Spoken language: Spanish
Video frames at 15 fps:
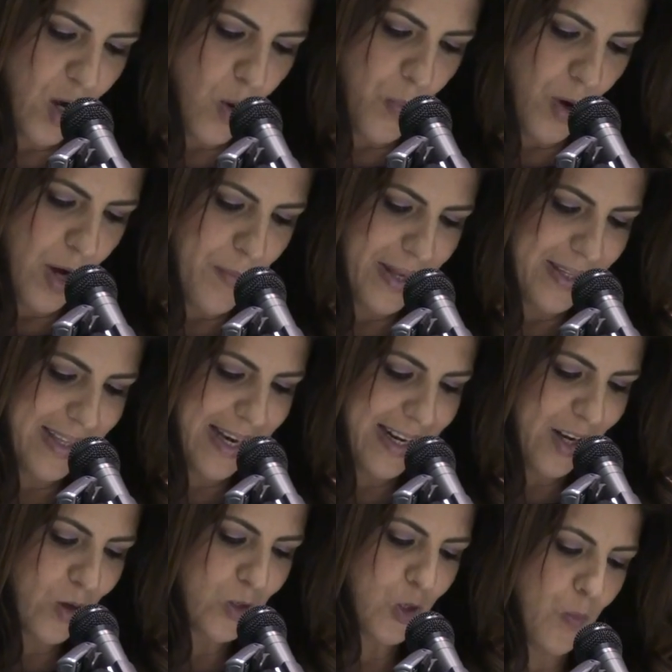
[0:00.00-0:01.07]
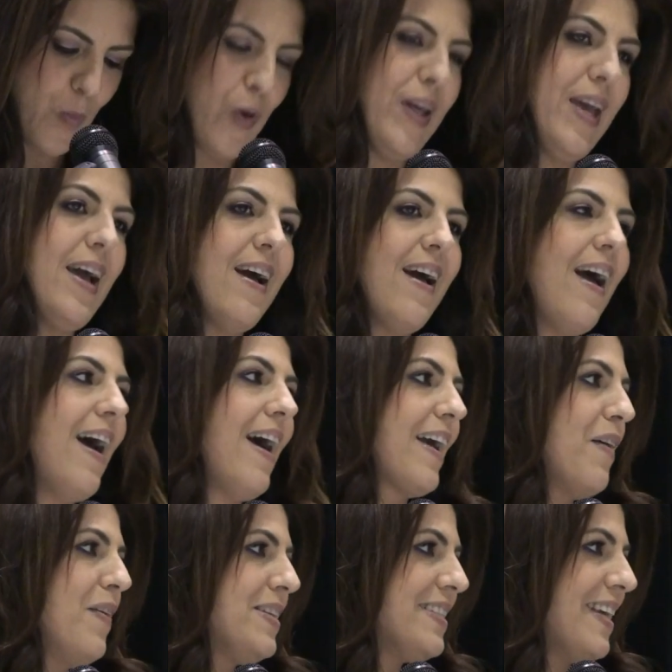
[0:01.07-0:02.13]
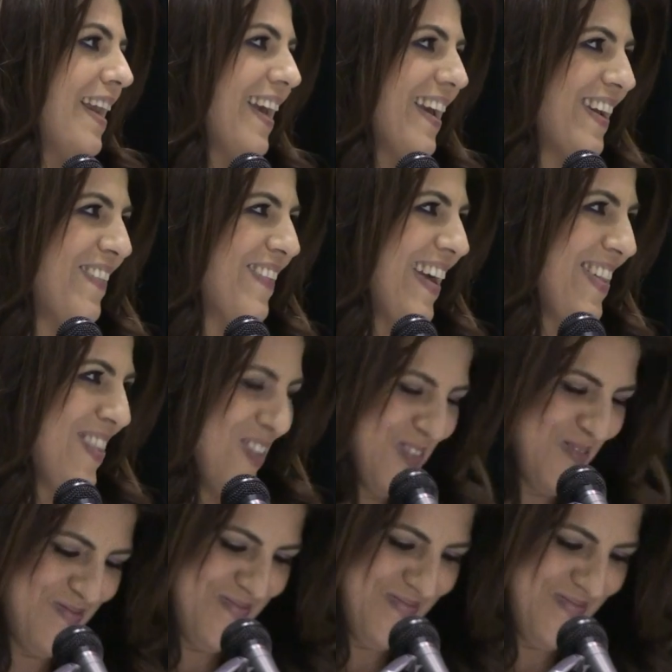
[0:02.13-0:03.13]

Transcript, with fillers: que los problemas técnicos se oponían a que avanzara escribiendo.